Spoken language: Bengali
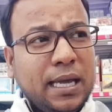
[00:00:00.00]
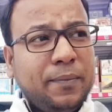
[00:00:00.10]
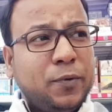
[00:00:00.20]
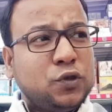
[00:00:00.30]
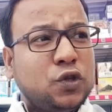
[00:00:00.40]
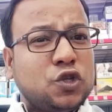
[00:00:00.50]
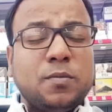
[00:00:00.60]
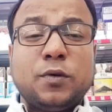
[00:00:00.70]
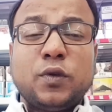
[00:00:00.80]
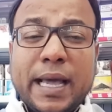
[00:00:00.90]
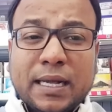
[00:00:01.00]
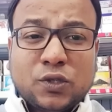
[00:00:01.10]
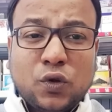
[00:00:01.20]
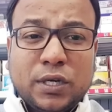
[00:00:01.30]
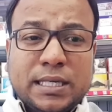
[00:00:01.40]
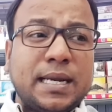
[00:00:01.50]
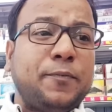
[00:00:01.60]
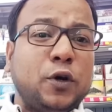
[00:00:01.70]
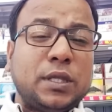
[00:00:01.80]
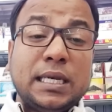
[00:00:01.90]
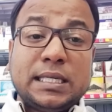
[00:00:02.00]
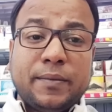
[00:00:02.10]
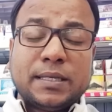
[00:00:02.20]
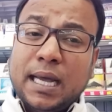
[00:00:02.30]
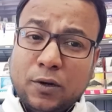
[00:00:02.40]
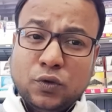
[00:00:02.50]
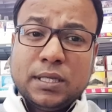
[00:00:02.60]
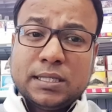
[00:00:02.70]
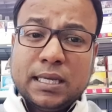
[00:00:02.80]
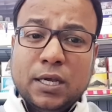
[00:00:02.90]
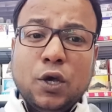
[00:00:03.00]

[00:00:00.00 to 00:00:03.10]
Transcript: এই পর্যন্ত সম্ভবত একচল্লিশটা না পঁয়তাল্লিশটা বাসে আগুন দিছে